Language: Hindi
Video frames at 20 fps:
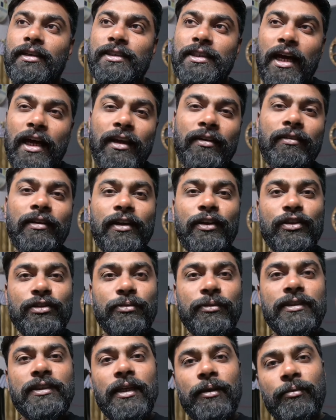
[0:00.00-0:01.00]
सारी वीडियोस
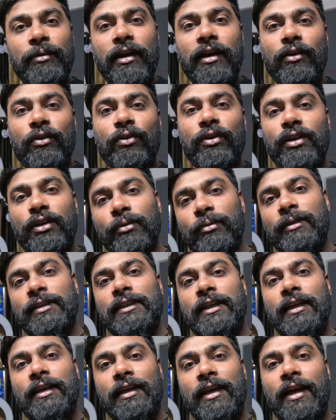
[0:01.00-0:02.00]
में सेम ट्रिक होगी तो
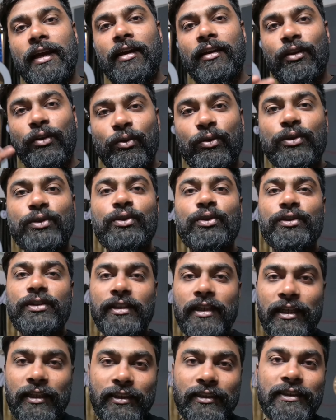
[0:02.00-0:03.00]
मज़ा नहीं आएगा तो कुछ कुछ
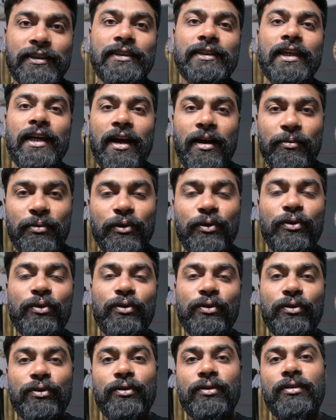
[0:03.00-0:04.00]
नई चीज़ें आप लोगों
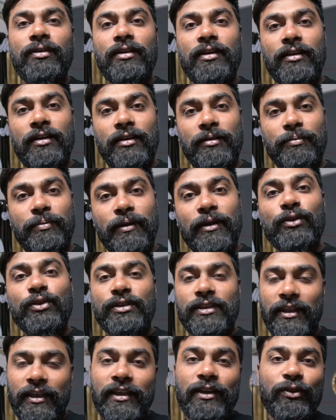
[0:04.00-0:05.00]
को
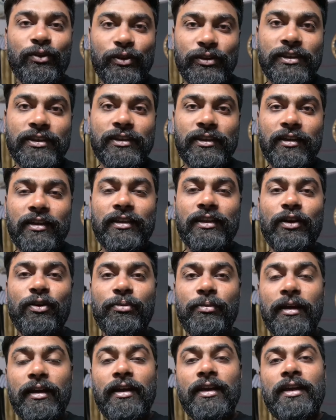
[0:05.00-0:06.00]
परोसने की कोशिश करता
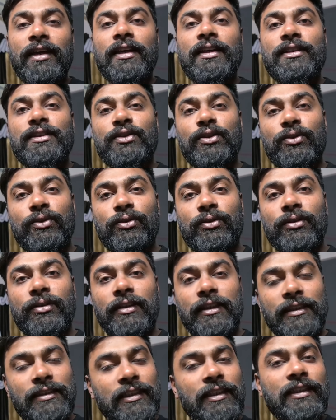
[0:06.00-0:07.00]
हूं मैं सो
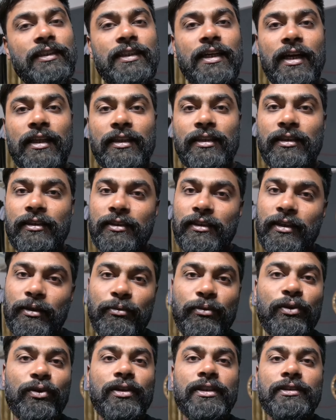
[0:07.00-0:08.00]
so, इसी के साथ
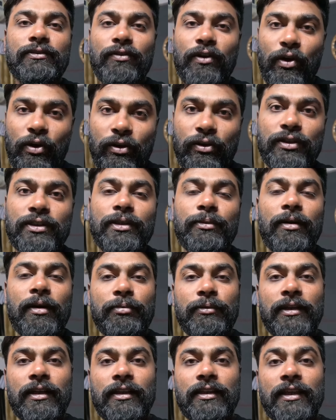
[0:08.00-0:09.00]
हम लोग इस ब्लॉग को
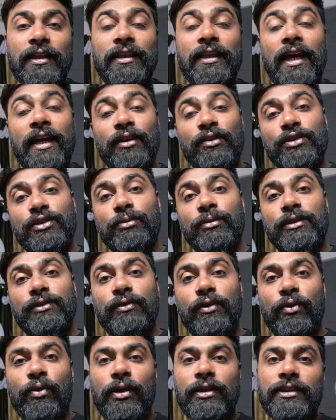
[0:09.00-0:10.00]
समाप्त करते हैं थैंक यू सो मच
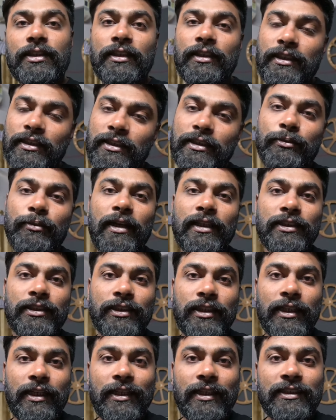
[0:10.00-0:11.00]
फॉर वाचिंग दिस इज़
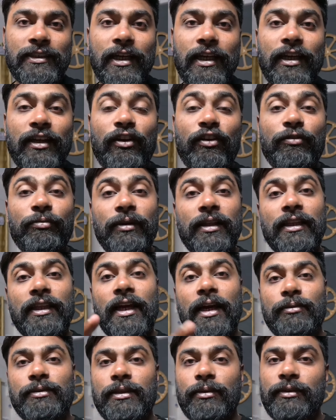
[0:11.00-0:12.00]
मैजिशन डी साइनिंग ऑफ
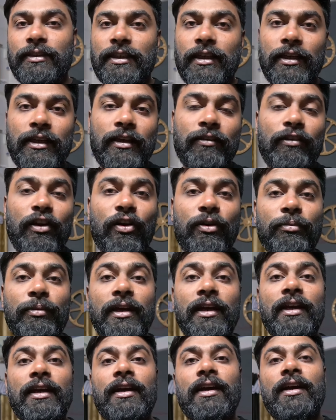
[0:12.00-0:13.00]
मिलते हैं आप सभी से अगले ब्लॉग
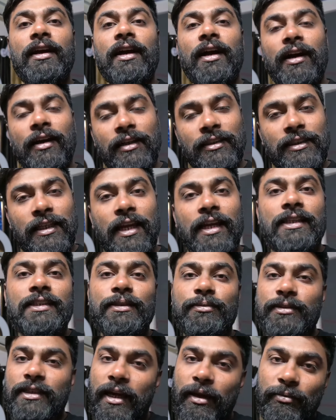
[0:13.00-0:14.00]
में अगर चैनल
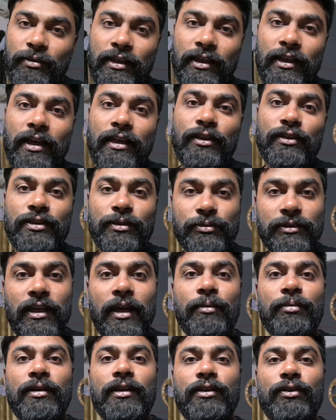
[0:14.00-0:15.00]
सब्सक्राइब नहीं किया तो
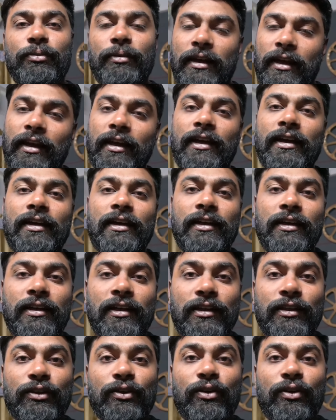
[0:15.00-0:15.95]
सब्सक्राइब कर दो बेलाइकन हिट कर